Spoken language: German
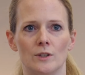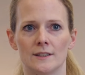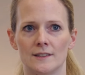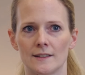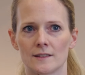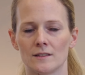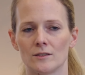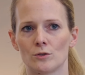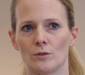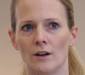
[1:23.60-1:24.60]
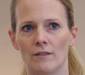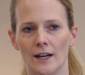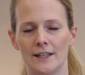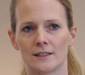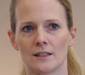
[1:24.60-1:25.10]
ersetzen, zu
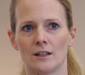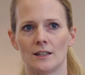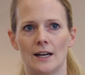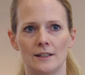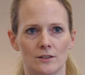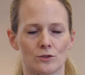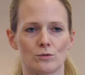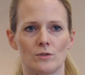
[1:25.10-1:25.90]
erweitern, anders zu